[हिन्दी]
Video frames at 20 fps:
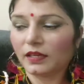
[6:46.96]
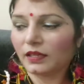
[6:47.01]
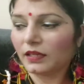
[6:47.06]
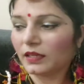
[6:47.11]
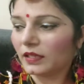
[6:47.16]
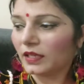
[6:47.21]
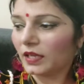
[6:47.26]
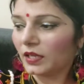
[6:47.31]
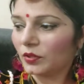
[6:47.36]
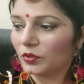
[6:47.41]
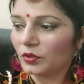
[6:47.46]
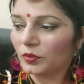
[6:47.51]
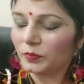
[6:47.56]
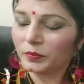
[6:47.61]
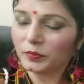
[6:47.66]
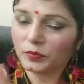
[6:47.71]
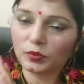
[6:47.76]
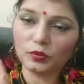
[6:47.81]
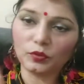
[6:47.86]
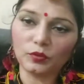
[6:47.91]
रखने आई और
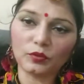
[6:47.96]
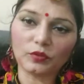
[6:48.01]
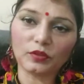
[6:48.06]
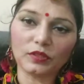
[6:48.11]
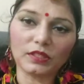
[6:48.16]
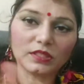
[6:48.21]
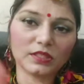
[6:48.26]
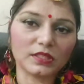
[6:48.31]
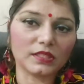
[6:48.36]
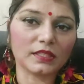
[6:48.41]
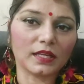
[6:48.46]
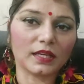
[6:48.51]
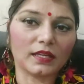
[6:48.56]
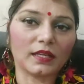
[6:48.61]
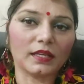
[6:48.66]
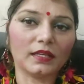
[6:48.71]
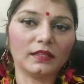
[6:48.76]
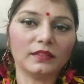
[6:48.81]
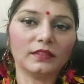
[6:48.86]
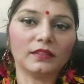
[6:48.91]
गुल्लू को नीचे
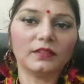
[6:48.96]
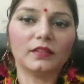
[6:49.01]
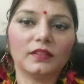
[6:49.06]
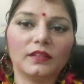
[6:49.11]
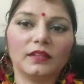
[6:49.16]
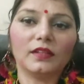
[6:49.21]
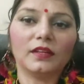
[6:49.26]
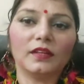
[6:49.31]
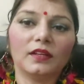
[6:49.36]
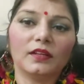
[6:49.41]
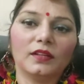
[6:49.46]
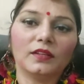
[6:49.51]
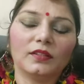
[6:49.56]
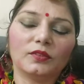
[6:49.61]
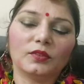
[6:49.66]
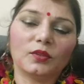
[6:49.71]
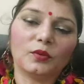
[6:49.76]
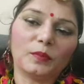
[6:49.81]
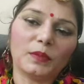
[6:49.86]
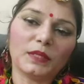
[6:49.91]
जाना
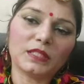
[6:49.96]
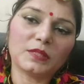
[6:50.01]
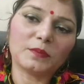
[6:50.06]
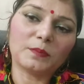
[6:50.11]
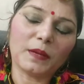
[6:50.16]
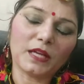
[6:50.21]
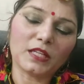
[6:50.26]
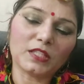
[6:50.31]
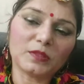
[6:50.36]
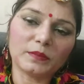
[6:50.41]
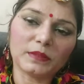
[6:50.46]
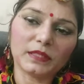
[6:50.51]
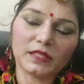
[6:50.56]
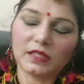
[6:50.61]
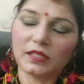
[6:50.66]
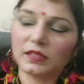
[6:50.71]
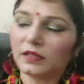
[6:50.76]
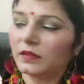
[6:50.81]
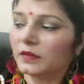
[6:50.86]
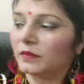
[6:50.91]
है तो बस पाँच
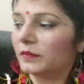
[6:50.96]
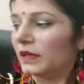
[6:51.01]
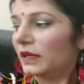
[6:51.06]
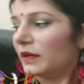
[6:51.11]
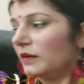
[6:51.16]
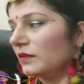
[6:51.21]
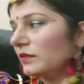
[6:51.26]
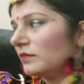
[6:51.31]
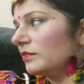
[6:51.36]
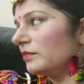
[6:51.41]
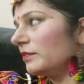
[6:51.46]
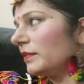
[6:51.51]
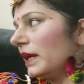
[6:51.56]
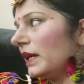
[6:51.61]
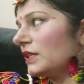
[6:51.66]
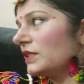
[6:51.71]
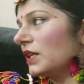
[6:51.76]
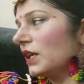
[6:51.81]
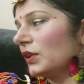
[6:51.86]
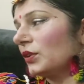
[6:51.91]
मिनट मैं
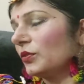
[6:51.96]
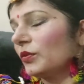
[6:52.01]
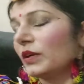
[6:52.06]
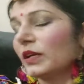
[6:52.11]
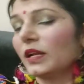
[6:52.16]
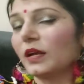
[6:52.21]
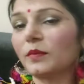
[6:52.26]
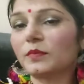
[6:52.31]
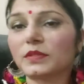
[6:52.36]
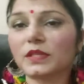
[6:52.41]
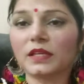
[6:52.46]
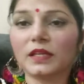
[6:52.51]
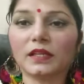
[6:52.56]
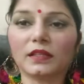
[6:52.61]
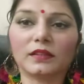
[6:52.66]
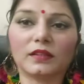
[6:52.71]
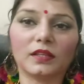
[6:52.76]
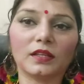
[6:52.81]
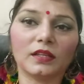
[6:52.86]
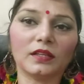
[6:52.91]
बैठ जाती हूँ आराम से
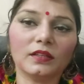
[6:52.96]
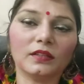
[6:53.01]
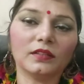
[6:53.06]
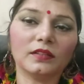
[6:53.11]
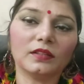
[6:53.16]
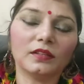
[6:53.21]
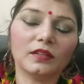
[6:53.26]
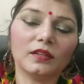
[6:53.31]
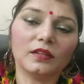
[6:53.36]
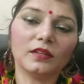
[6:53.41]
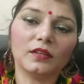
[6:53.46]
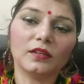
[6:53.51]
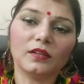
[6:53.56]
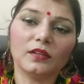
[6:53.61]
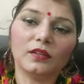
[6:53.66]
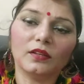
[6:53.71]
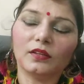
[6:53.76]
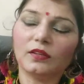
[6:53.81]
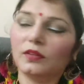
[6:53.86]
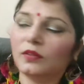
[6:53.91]
इतने
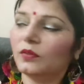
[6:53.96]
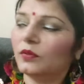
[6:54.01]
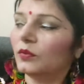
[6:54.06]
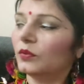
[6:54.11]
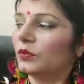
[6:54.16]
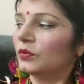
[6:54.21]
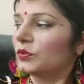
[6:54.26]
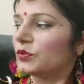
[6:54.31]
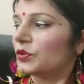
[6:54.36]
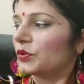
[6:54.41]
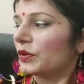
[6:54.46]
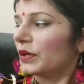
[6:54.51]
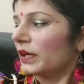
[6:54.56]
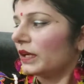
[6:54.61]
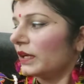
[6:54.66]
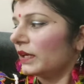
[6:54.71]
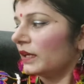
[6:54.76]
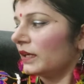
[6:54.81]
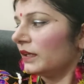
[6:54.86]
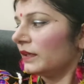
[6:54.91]
गुल्लू जो
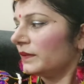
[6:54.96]
है